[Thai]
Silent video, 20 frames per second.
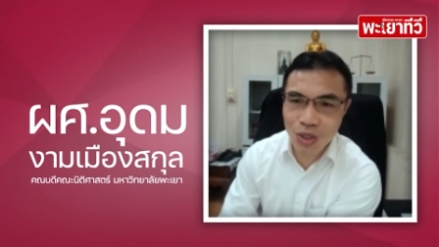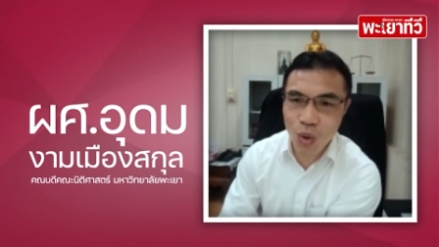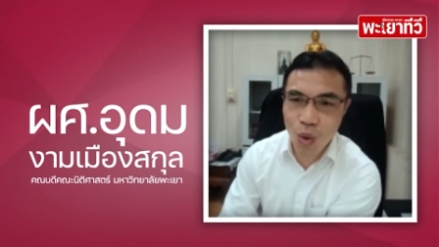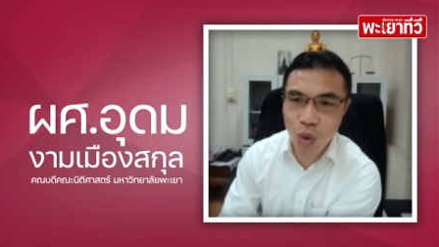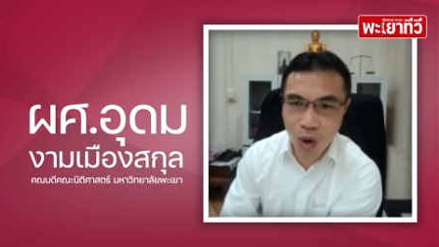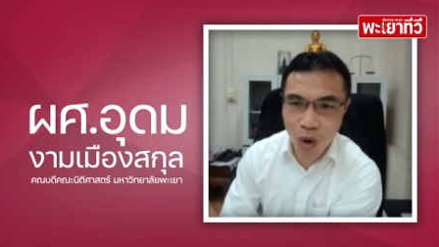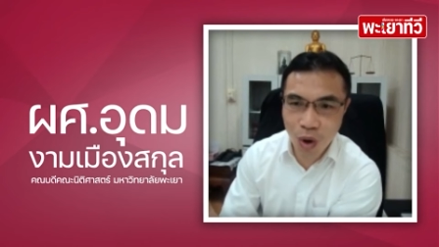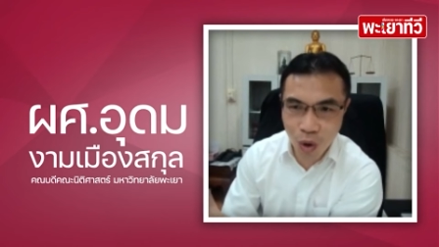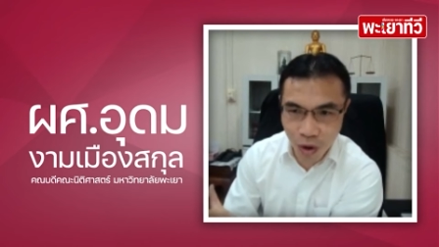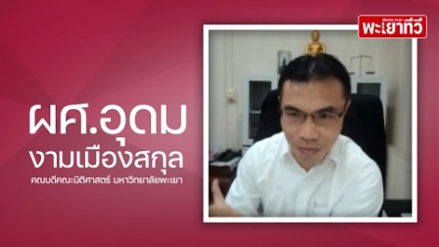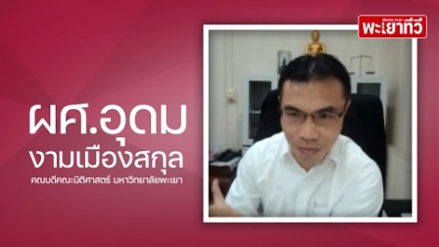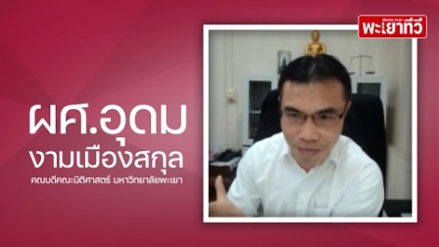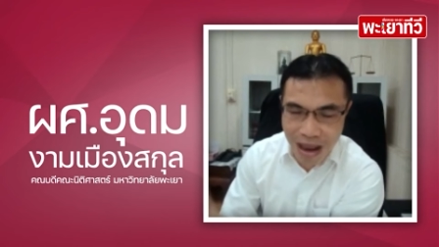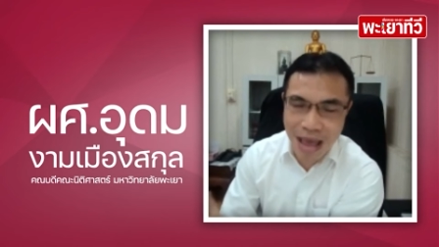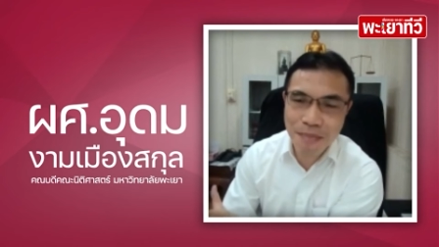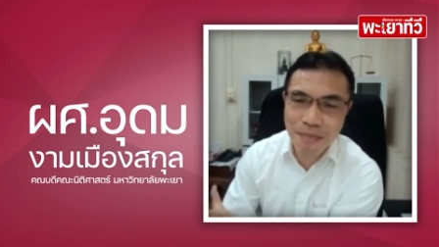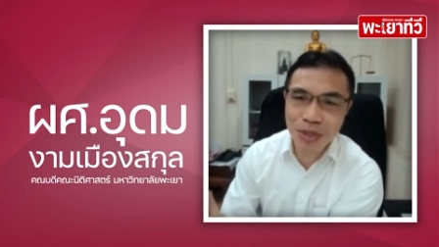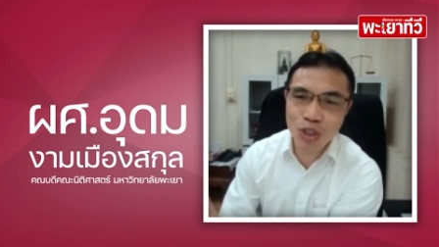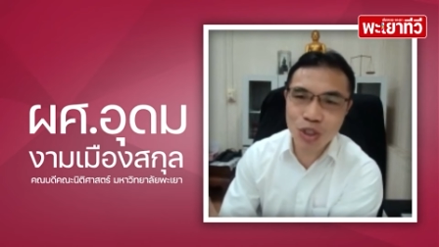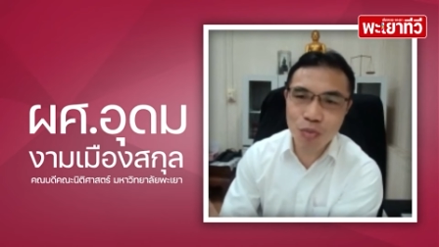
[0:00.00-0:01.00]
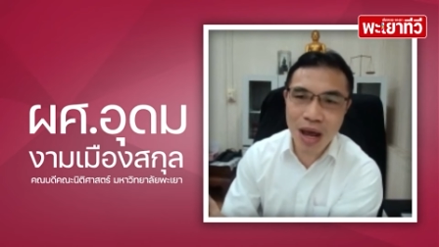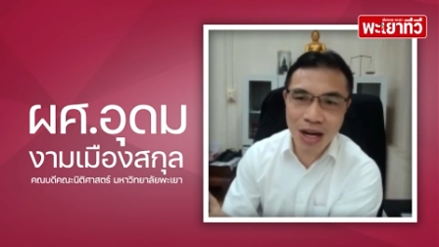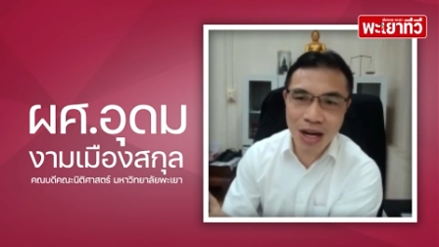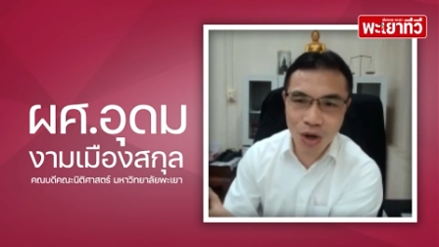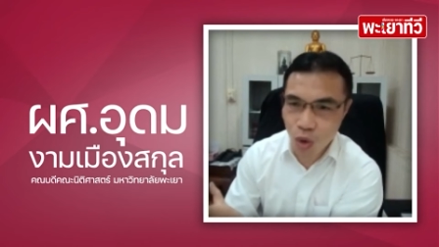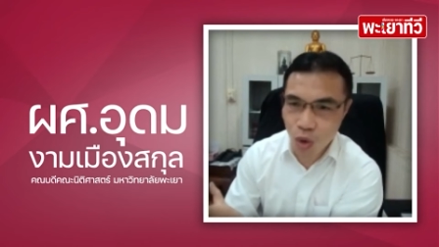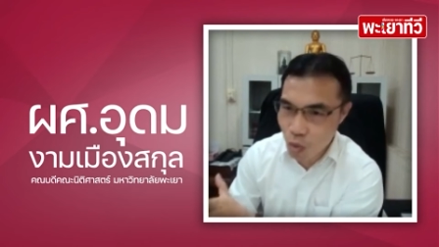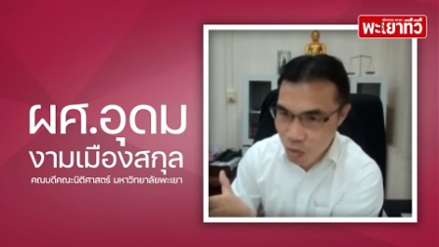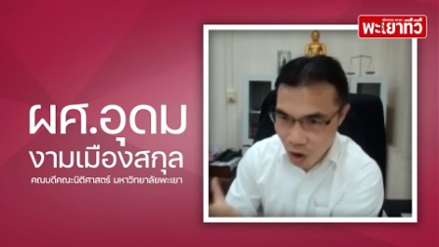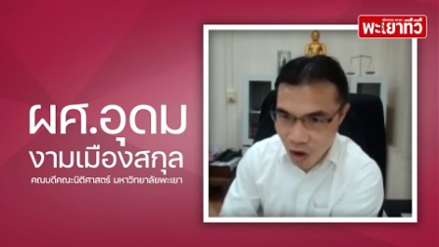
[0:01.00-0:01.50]
ตัวกฎหมายปัจจุบัน
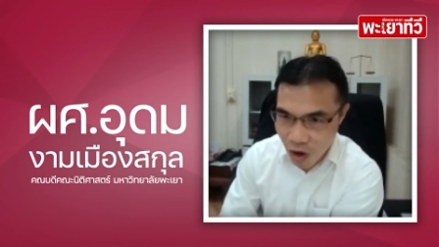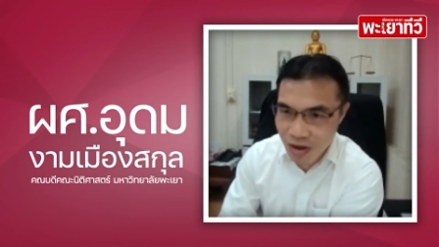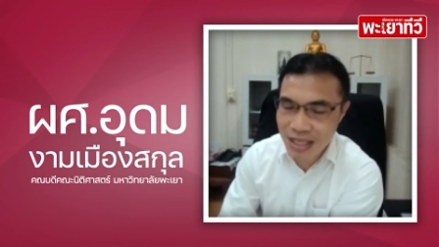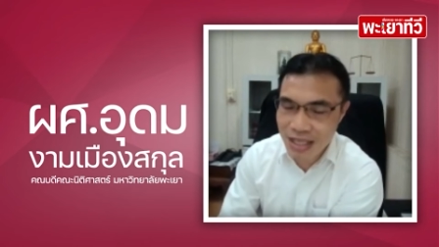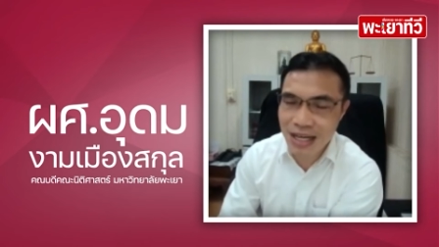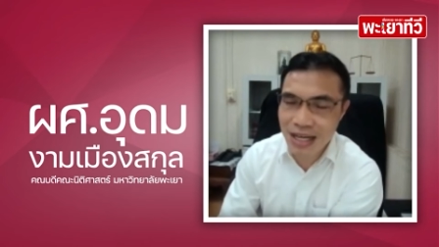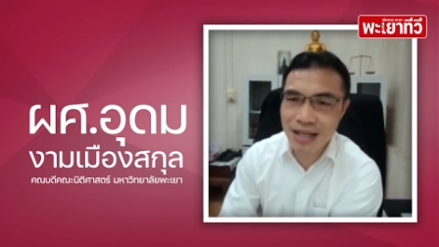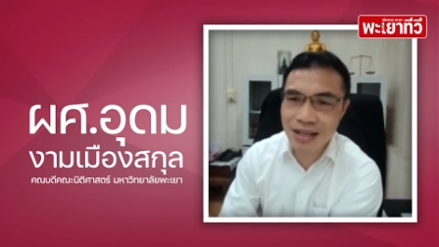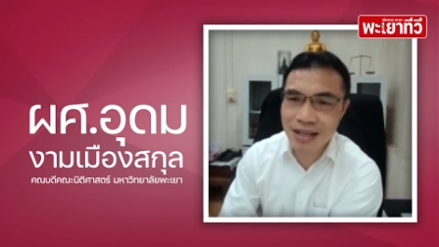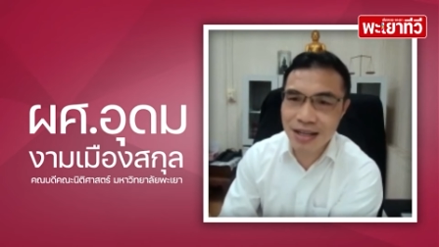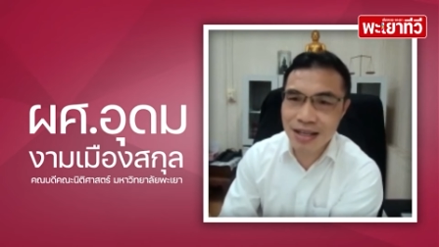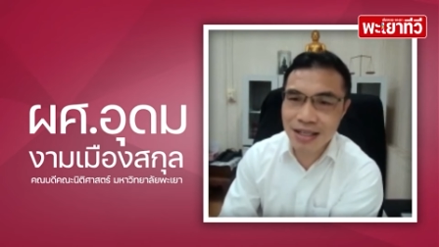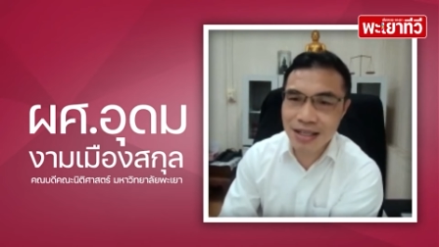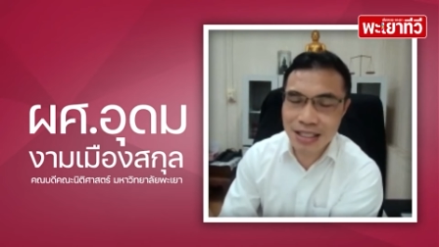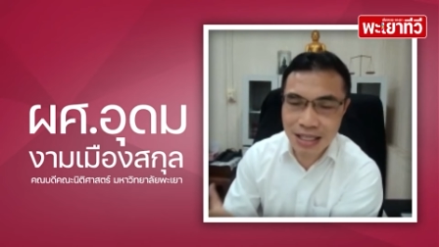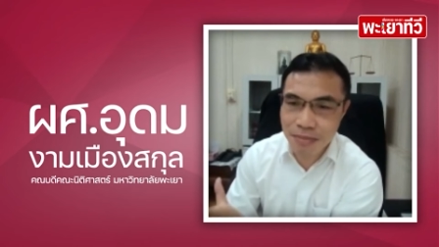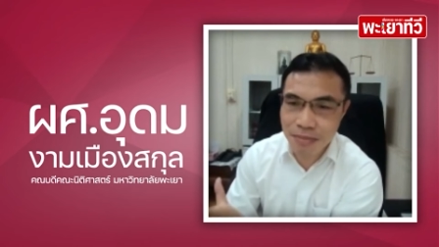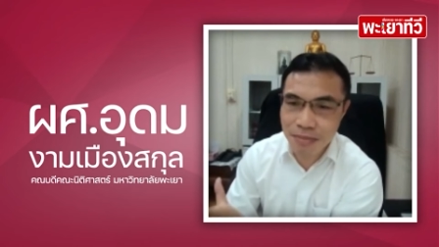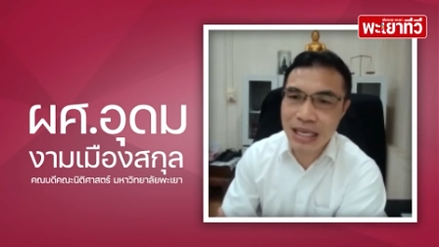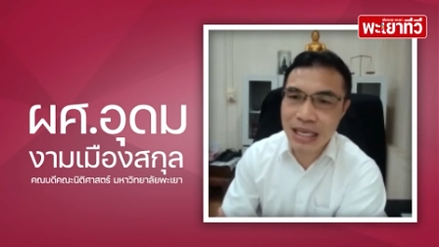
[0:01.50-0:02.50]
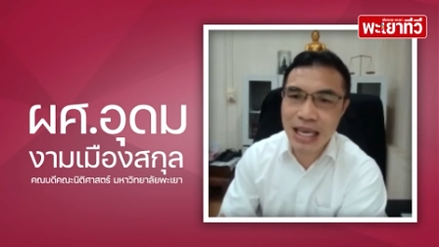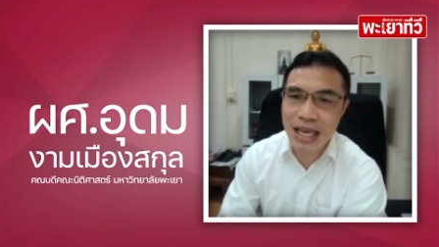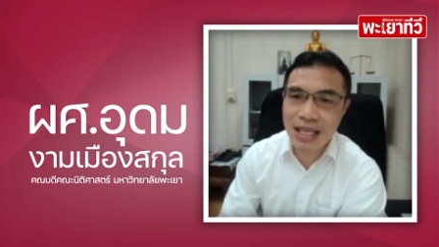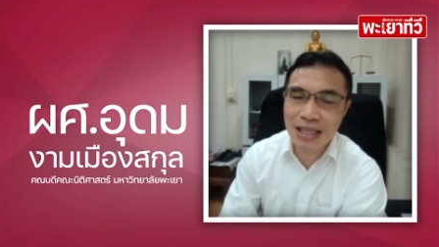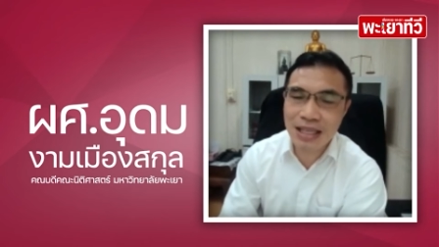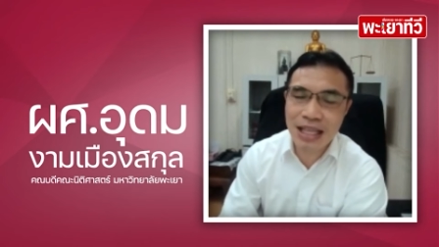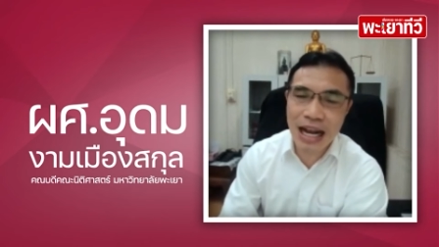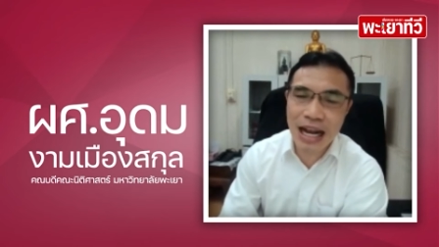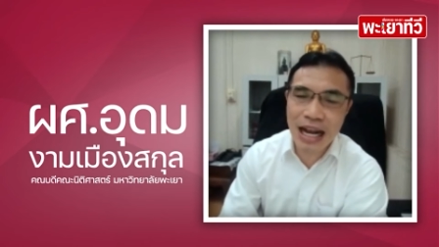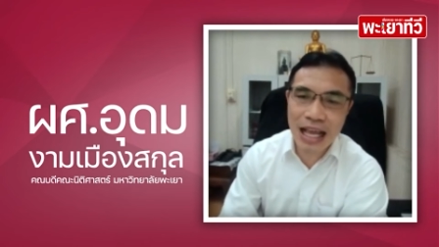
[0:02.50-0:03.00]
คุ้มครองเยอะซึ่งเมื่อกี้
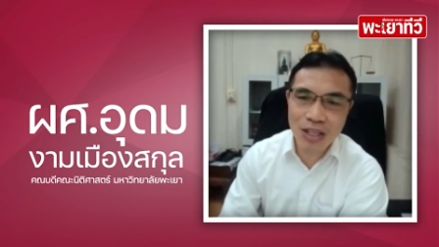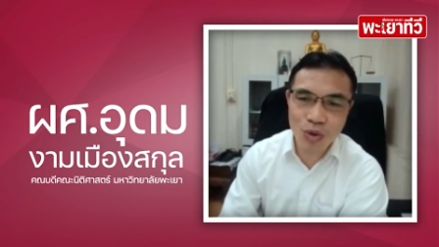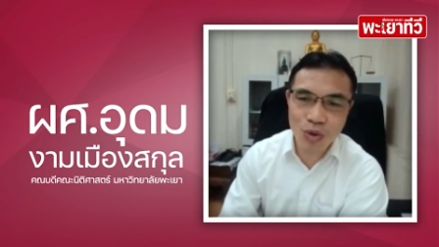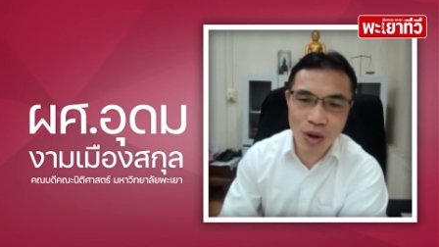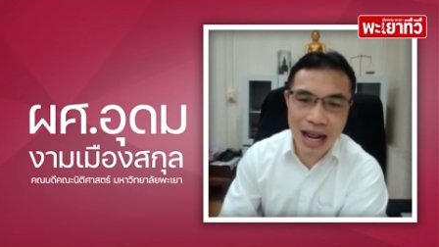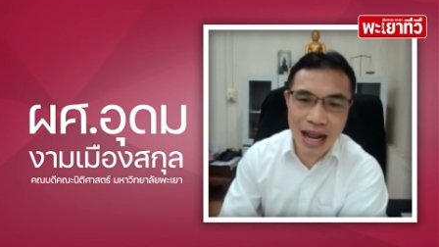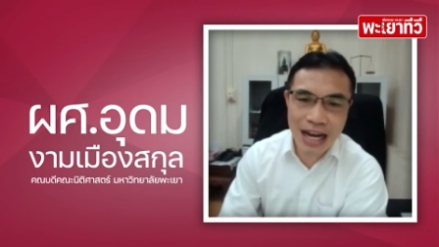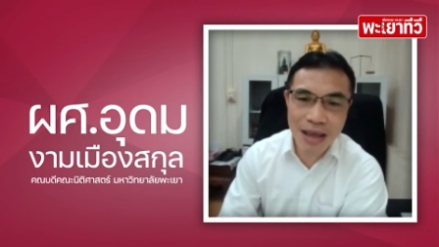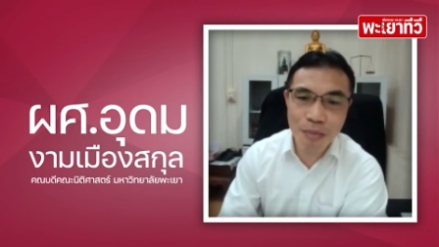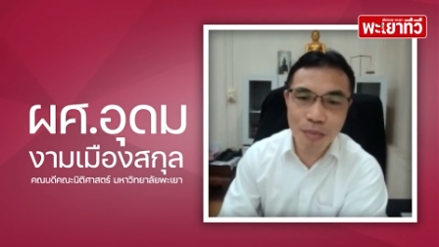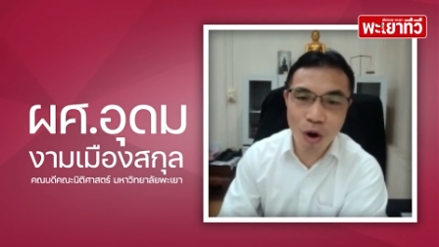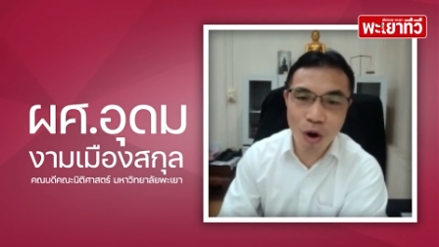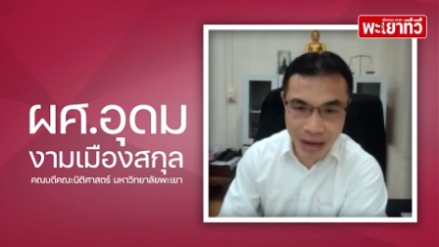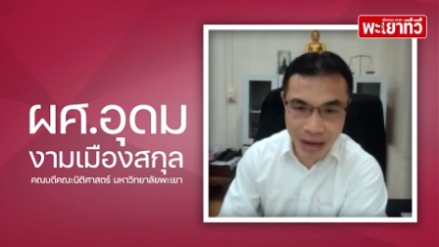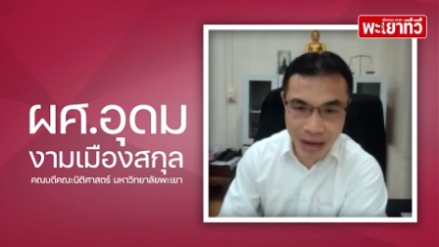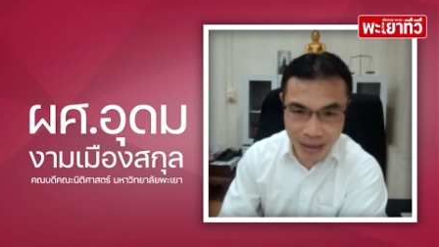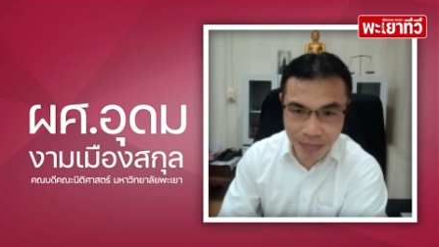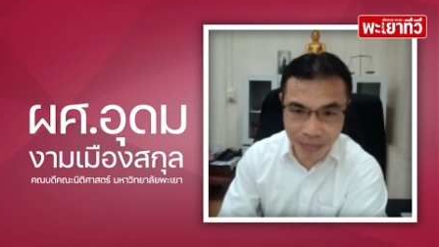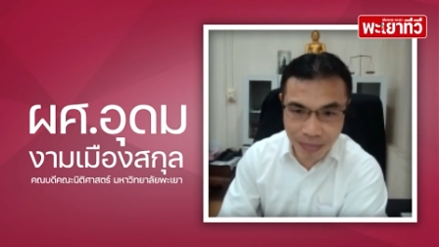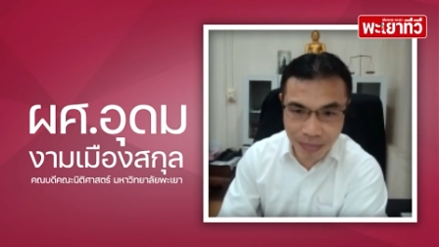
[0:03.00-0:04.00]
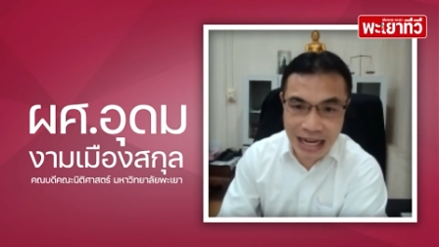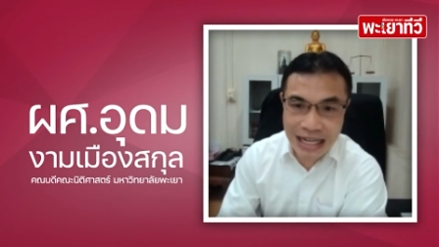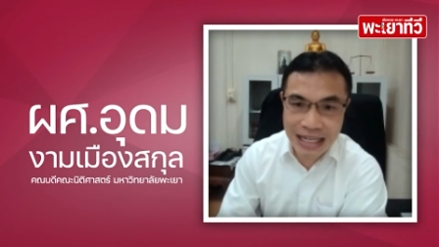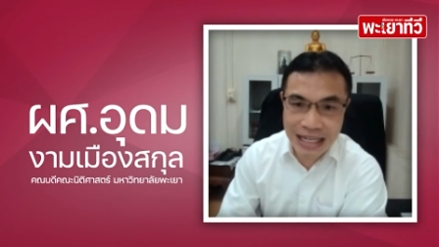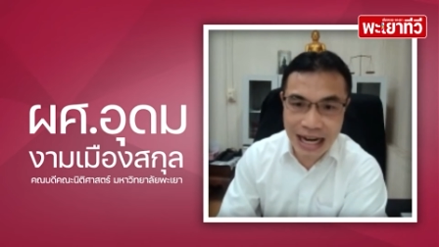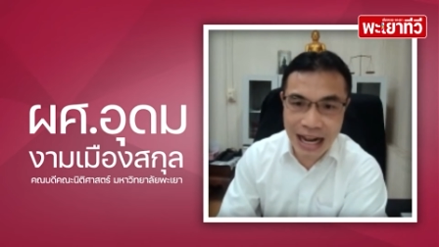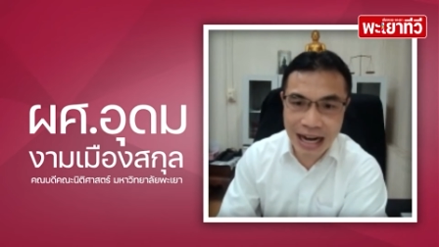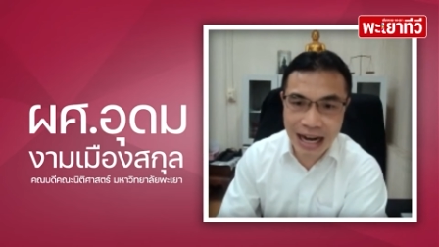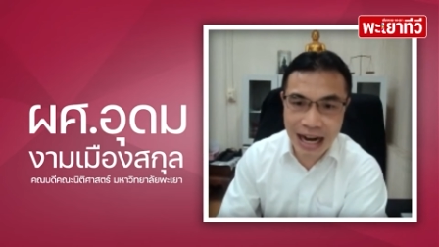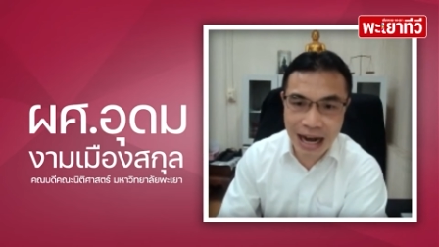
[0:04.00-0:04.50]
ทนายสงกรานต์ได้บอกไปประ
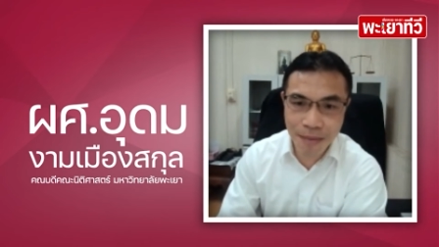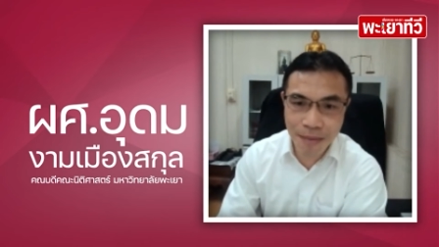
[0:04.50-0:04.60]
เด็นห